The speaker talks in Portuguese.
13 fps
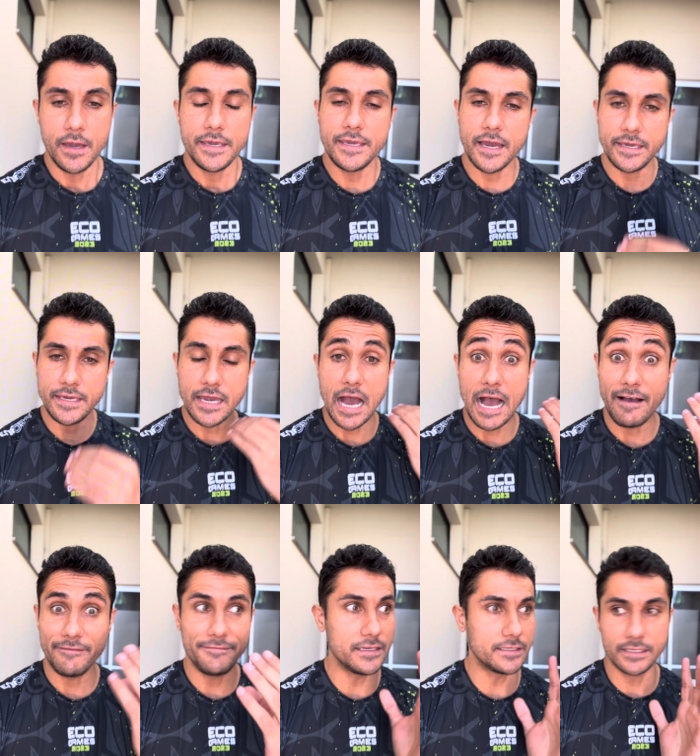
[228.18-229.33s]
E aí a
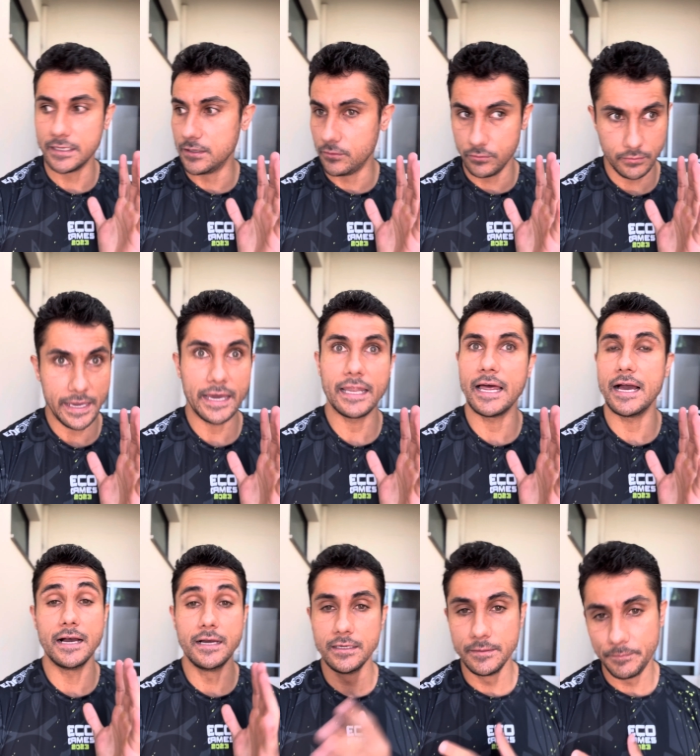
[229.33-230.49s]
visão ela
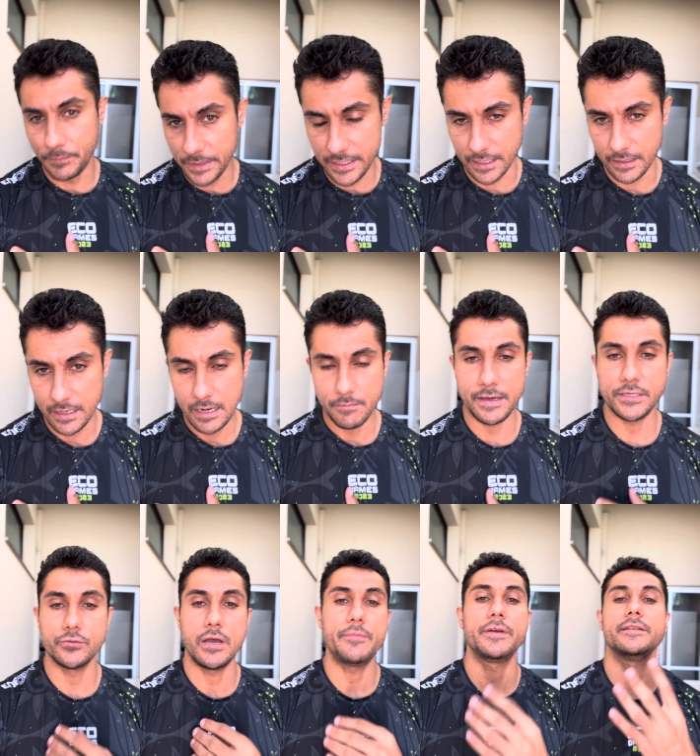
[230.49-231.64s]
amplia, mas não
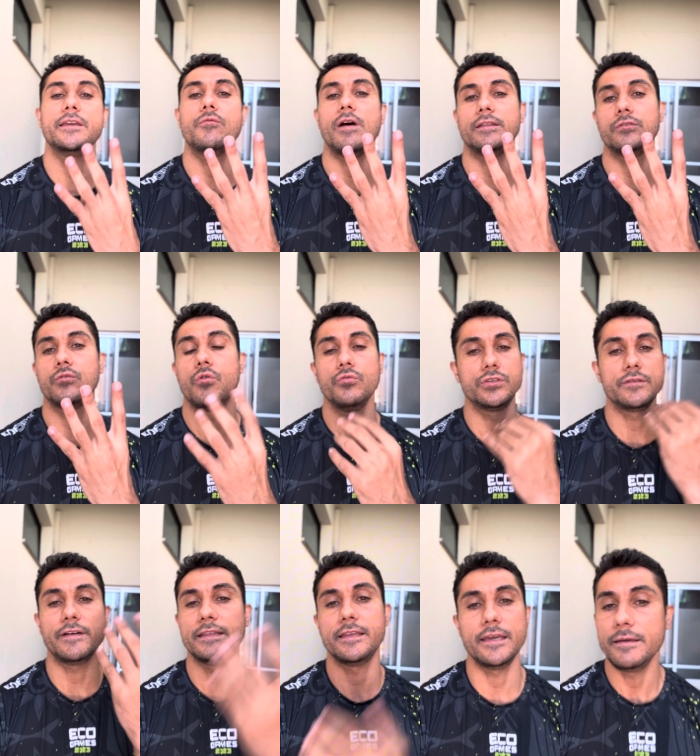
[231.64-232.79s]
é porque tem quatro coaches que vai
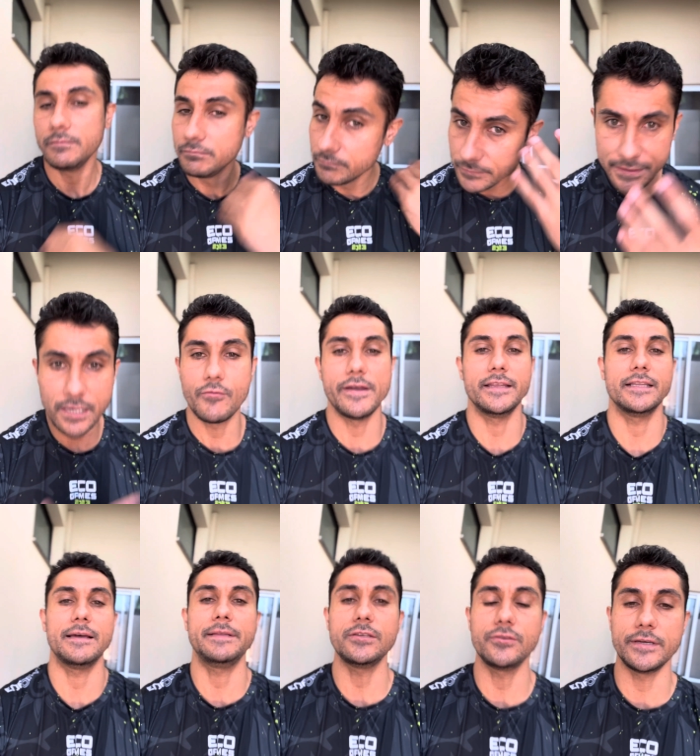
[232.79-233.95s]
ter 50
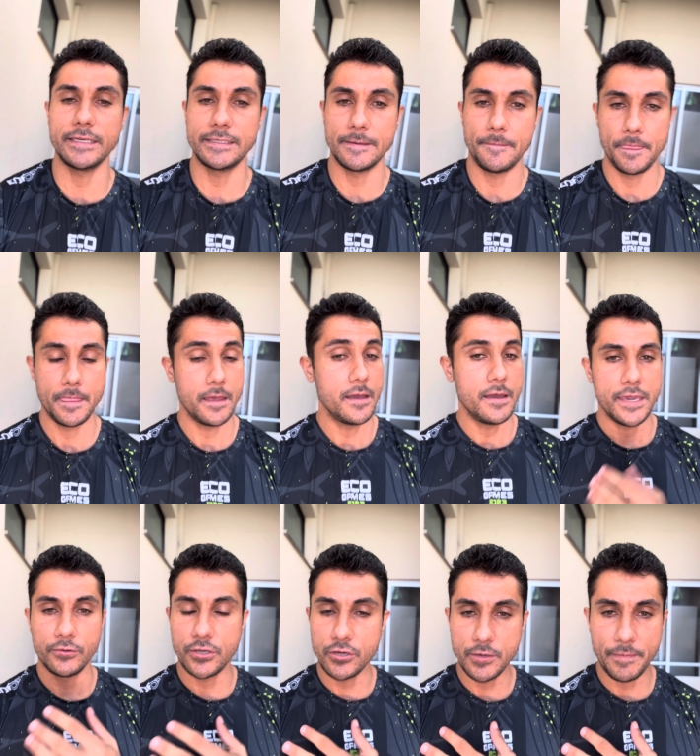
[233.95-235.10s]
adaptações. Eu
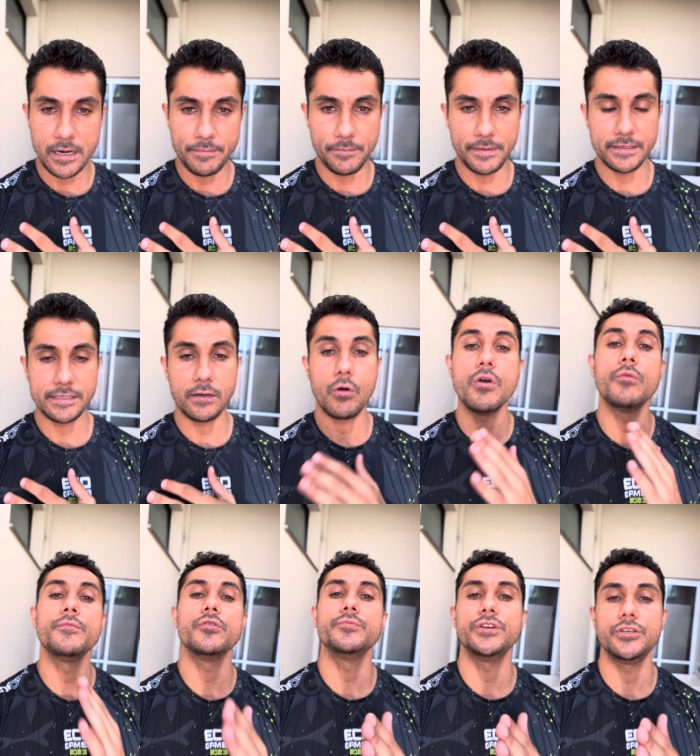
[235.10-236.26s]
tenho que parar para pensar qual é o meu
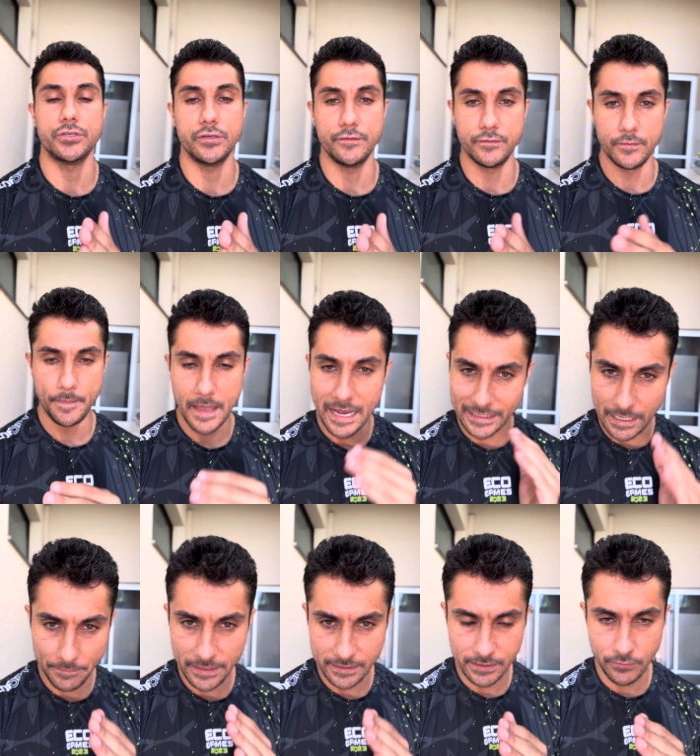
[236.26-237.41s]
objetivo. A
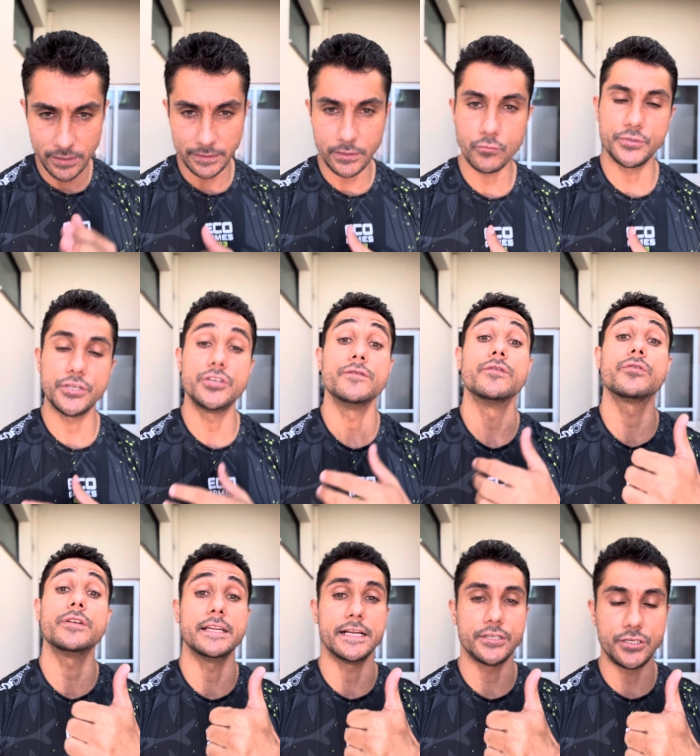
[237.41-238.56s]
adaptação ela tem um objetivo
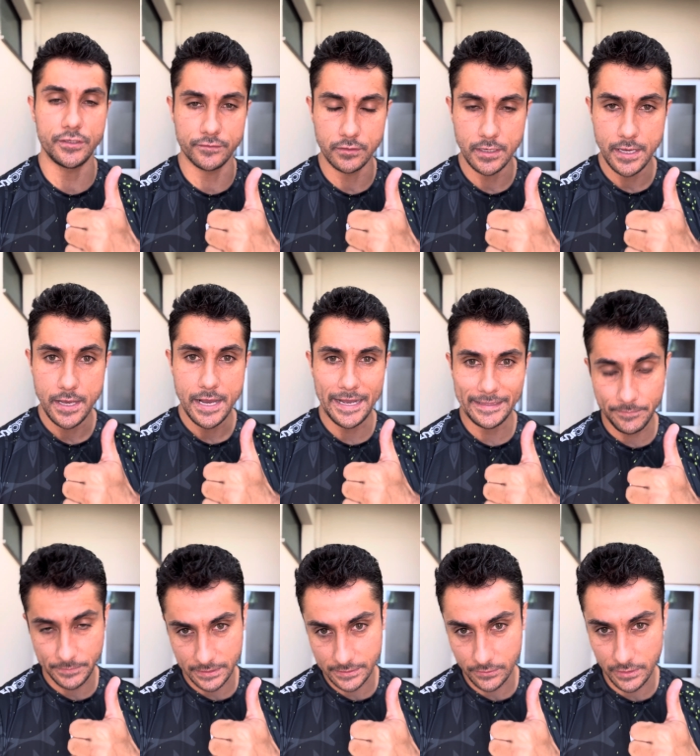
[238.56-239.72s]
coordenativo? A
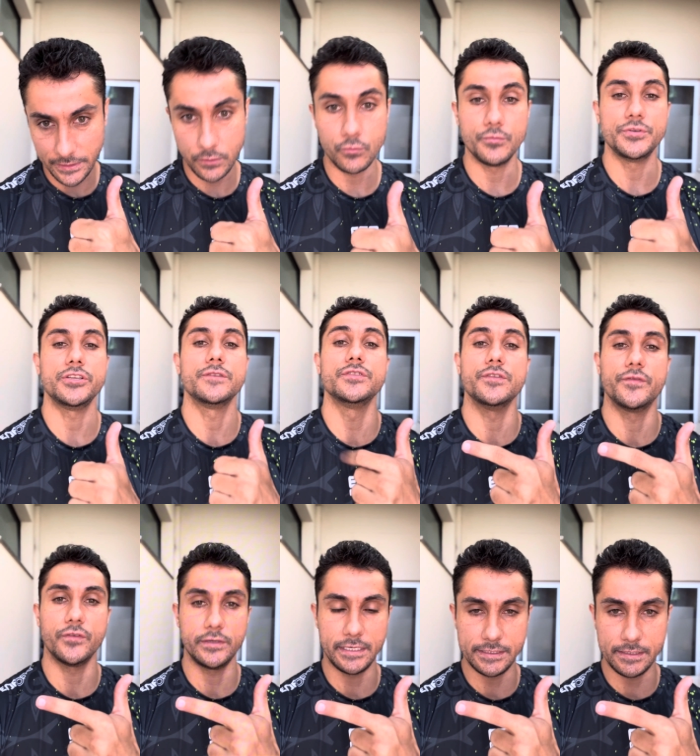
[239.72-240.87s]
adaptação ela tem um objetivo de
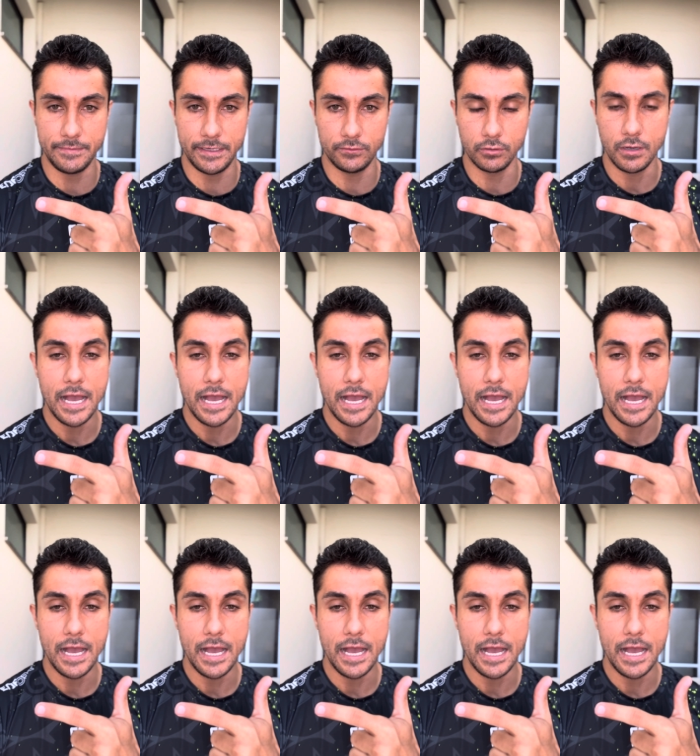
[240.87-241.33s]
fortalecimento?